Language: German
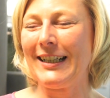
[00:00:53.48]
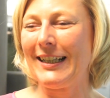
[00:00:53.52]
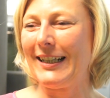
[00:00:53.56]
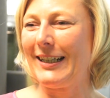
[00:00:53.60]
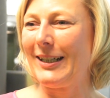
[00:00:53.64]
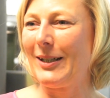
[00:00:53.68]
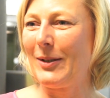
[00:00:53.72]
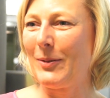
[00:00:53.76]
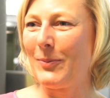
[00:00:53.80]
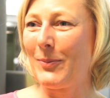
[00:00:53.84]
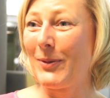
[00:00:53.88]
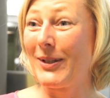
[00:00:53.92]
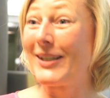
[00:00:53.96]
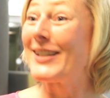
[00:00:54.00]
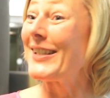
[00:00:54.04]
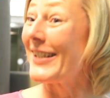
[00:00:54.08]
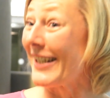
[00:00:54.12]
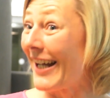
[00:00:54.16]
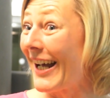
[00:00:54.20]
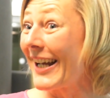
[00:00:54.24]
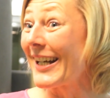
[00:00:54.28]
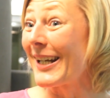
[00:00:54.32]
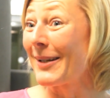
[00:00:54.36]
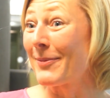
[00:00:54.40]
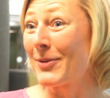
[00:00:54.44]
äh, mit
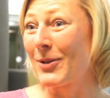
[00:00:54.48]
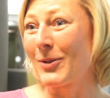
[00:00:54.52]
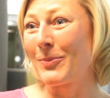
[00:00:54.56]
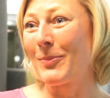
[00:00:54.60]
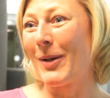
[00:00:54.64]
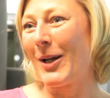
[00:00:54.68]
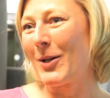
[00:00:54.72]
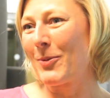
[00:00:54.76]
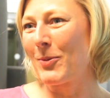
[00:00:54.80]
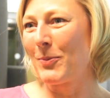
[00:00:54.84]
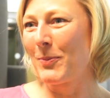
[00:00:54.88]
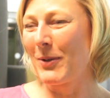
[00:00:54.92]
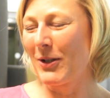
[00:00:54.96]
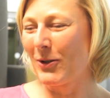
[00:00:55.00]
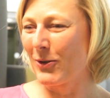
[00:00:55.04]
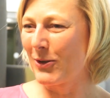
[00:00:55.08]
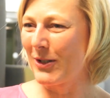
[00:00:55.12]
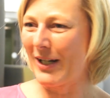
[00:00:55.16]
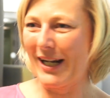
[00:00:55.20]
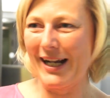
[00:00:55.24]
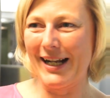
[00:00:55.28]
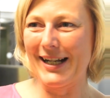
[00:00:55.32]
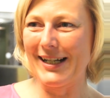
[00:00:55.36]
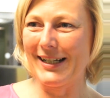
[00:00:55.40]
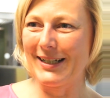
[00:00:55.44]
Startups zum Beispiel mich
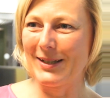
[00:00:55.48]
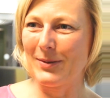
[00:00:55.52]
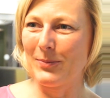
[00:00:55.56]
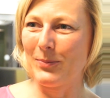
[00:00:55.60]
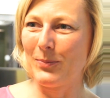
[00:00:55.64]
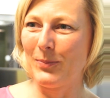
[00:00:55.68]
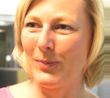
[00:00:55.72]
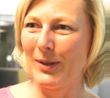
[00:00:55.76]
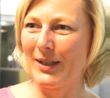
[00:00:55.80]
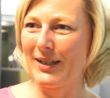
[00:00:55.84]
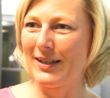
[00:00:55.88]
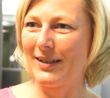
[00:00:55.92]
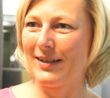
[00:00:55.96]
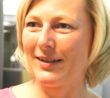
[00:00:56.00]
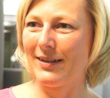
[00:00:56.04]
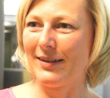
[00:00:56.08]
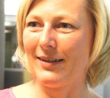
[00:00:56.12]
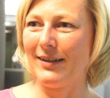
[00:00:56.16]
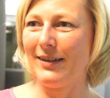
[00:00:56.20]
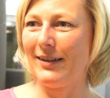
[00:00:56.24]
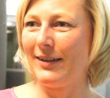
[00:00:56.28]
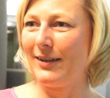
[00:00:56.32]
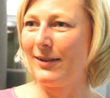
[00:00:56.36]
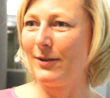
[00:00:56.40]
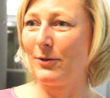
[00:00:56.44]
unterhalten, mit
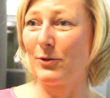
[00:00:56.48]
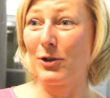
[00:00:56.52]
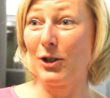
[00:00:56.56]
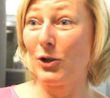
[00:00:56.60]
äh,